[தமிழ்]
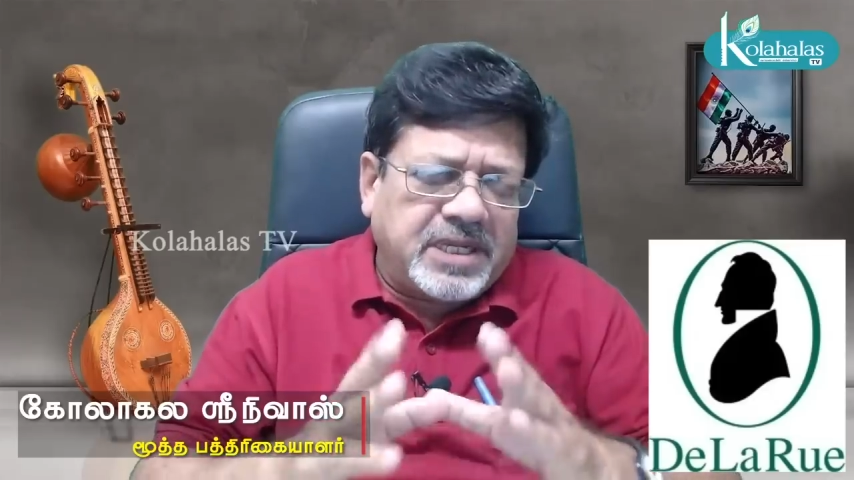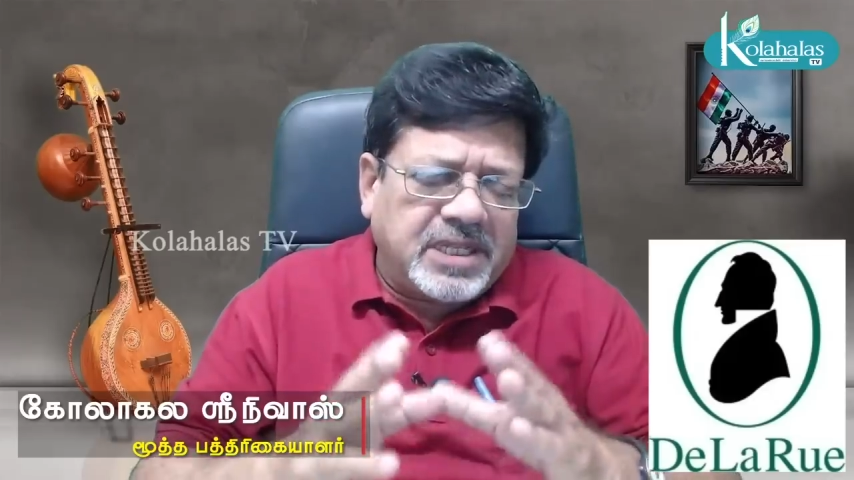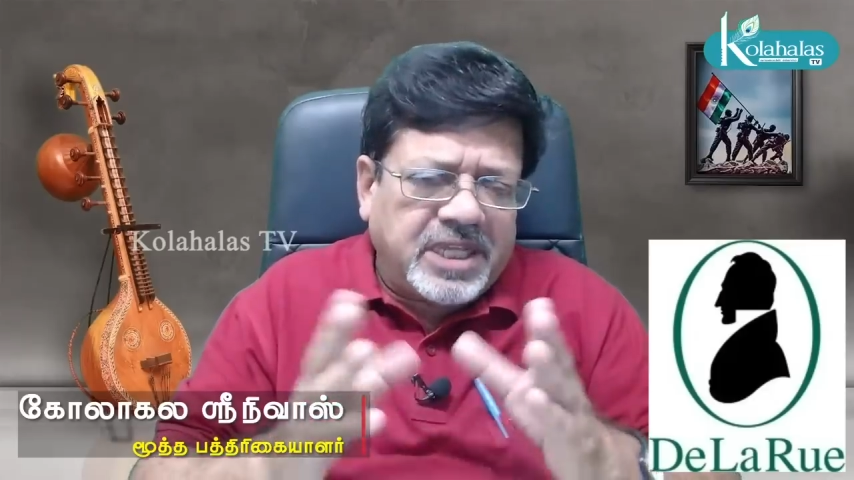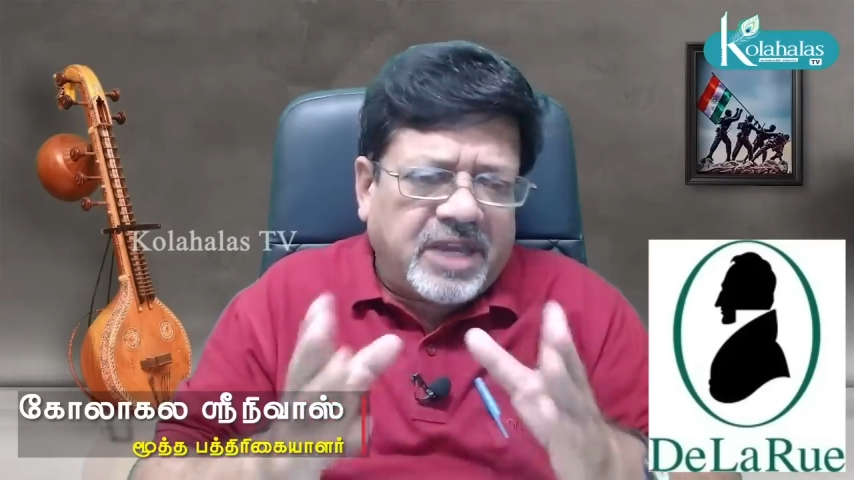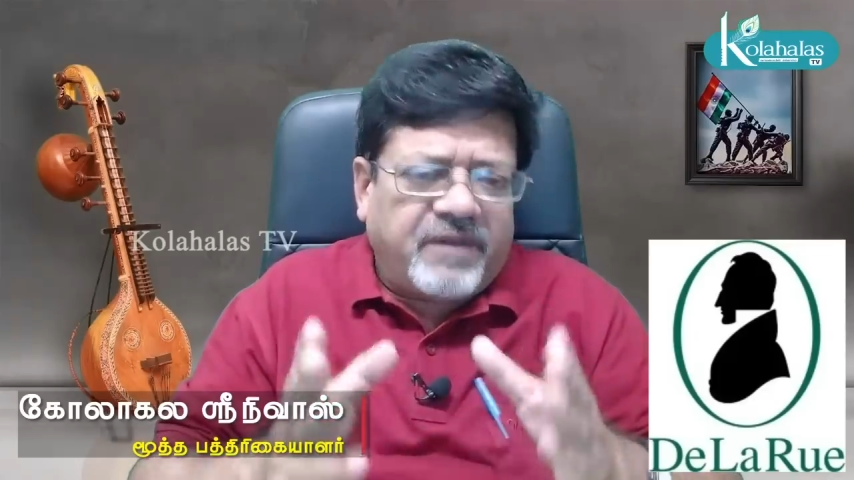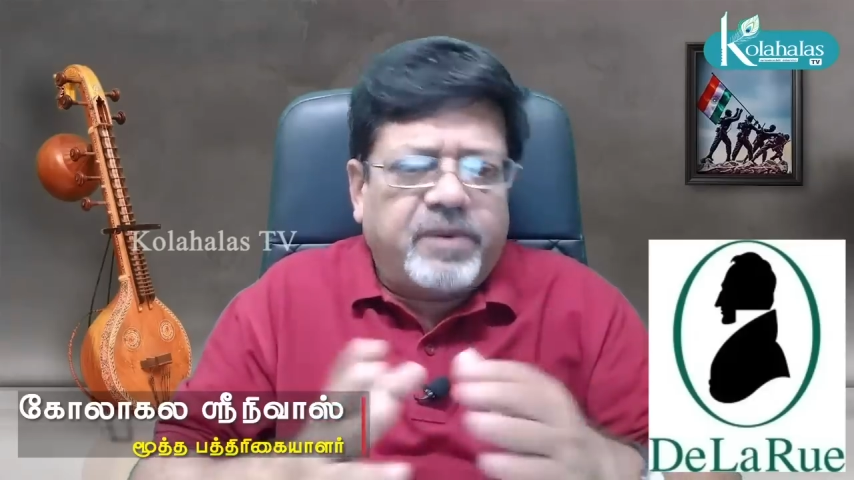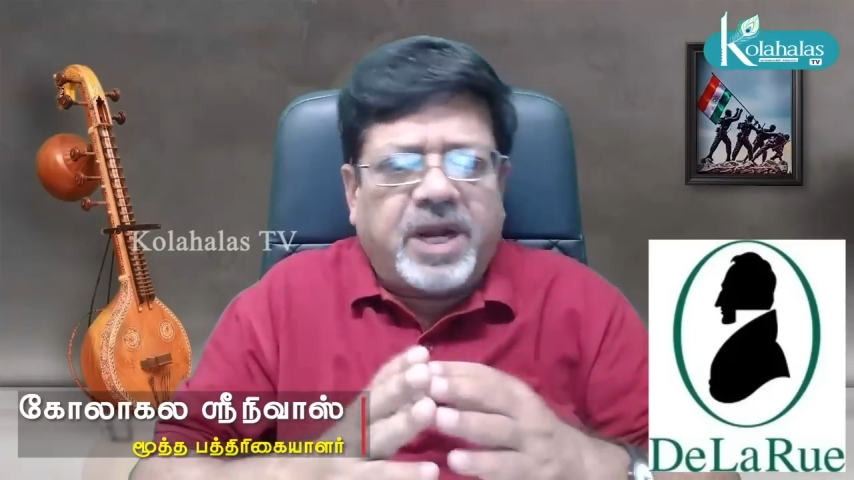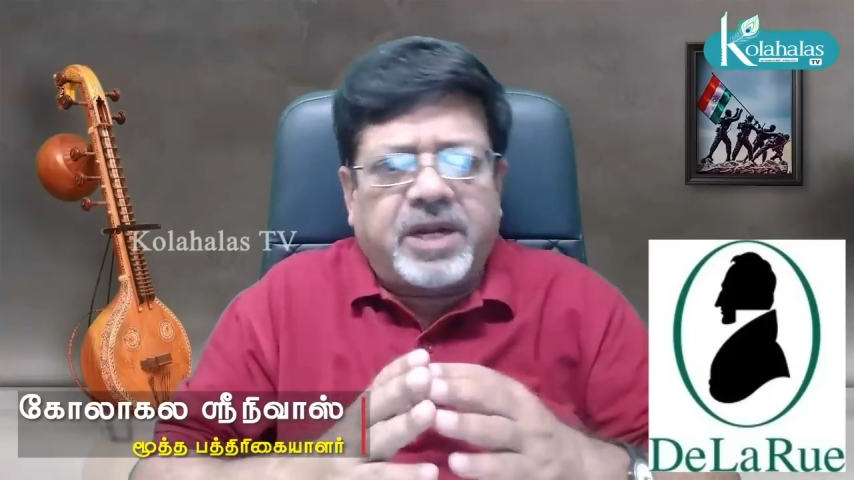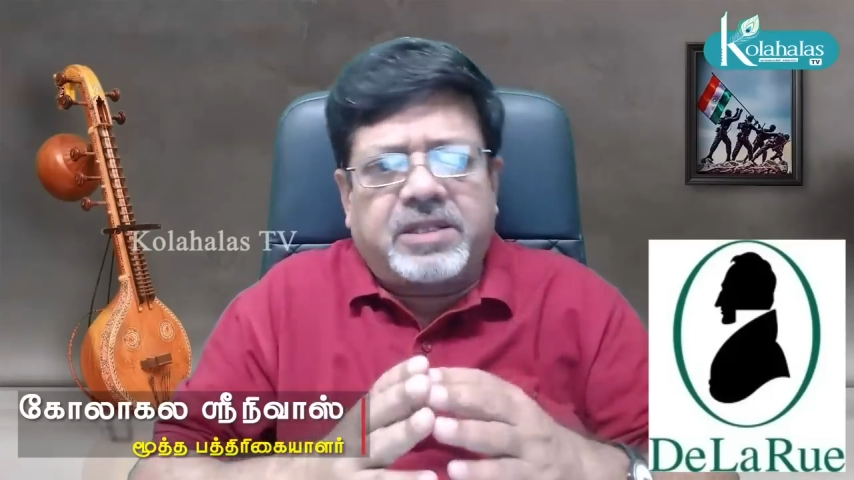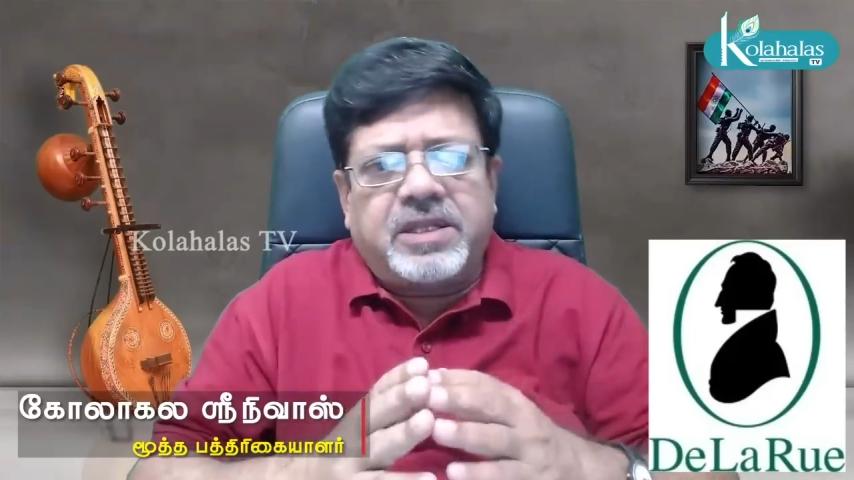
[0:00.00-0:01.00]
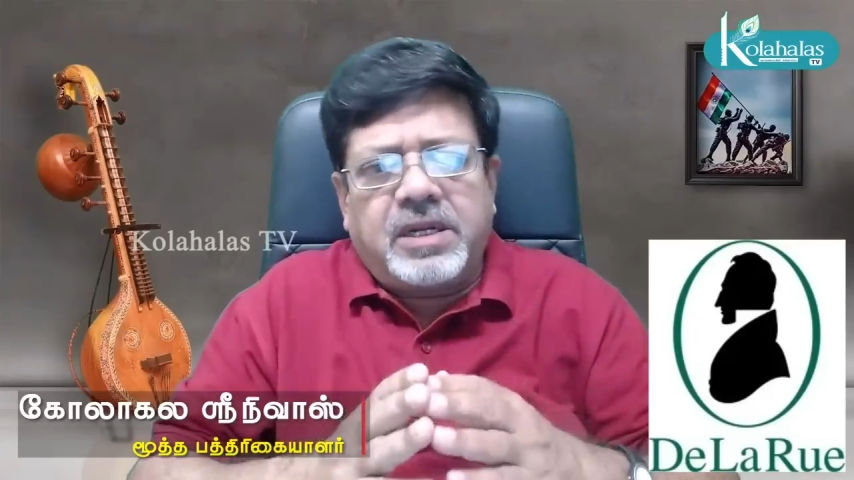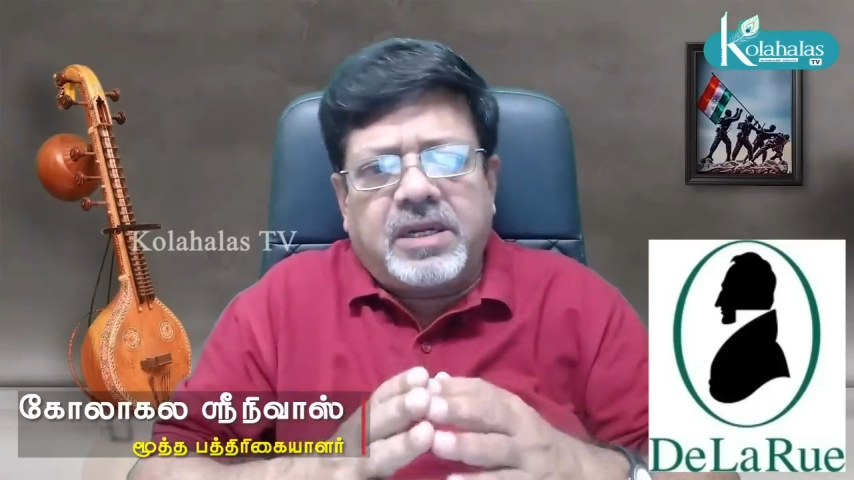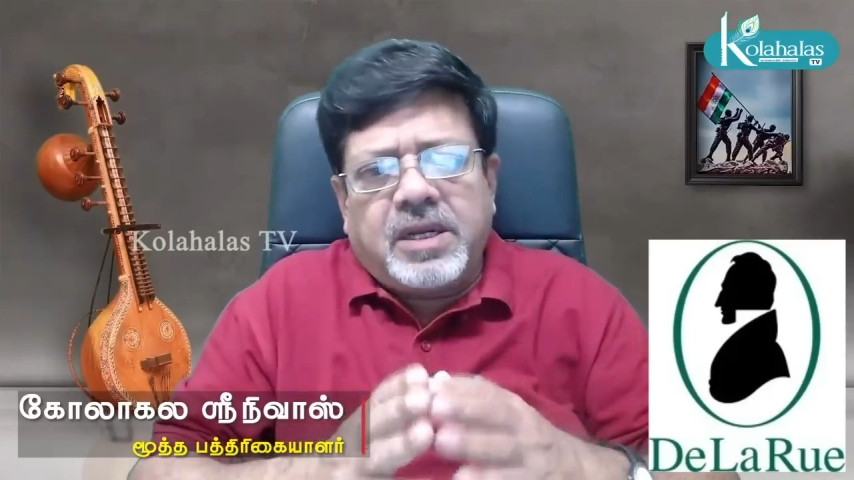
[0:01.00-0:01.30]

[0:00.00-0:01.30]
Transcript: இந்திய விமானத்தில்